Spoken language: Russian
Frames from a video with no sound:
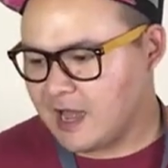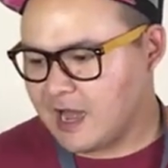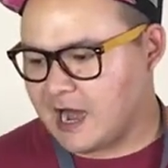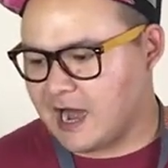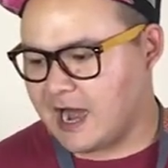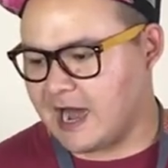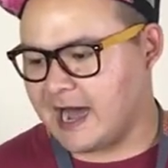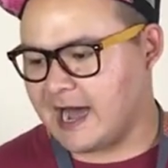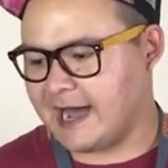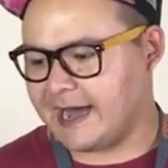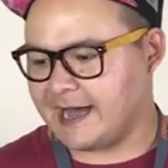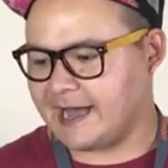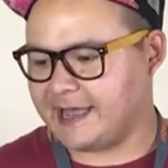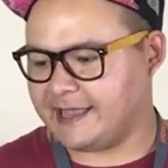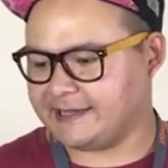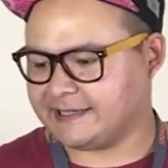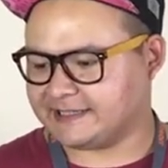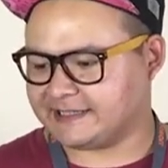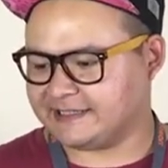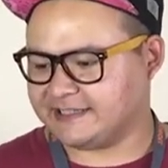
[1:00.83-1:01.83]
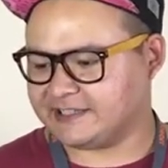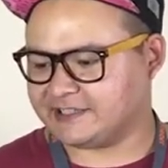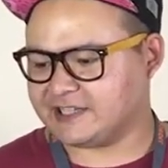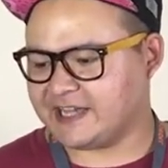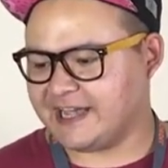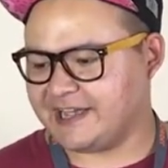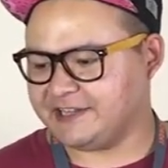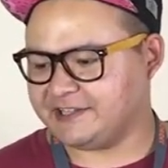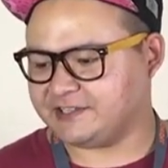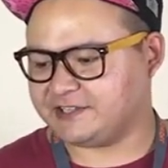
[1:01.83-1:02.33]
а, из
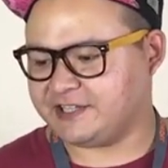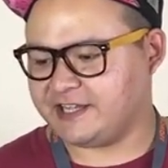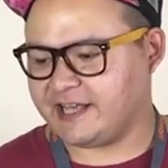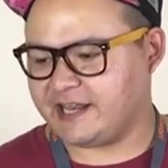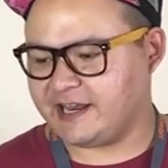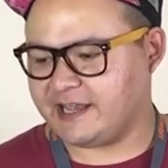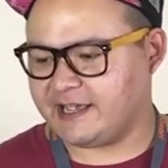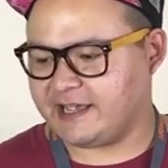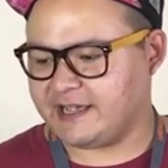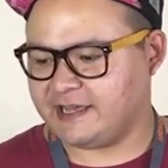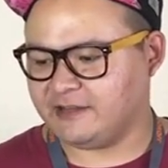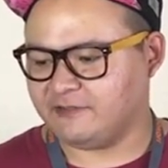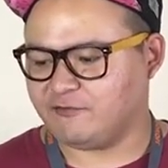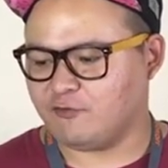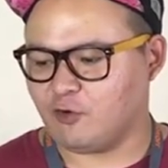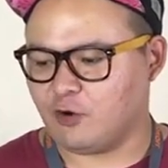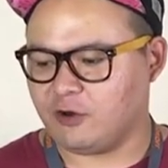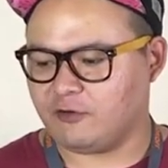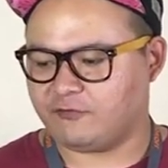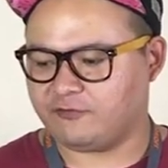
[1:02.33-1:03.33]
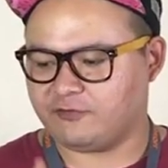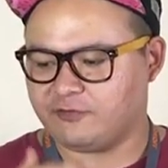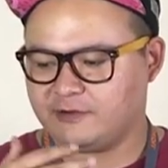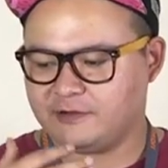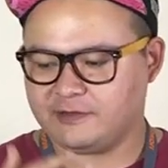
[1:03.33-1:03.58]
дизайн-серии Envolve.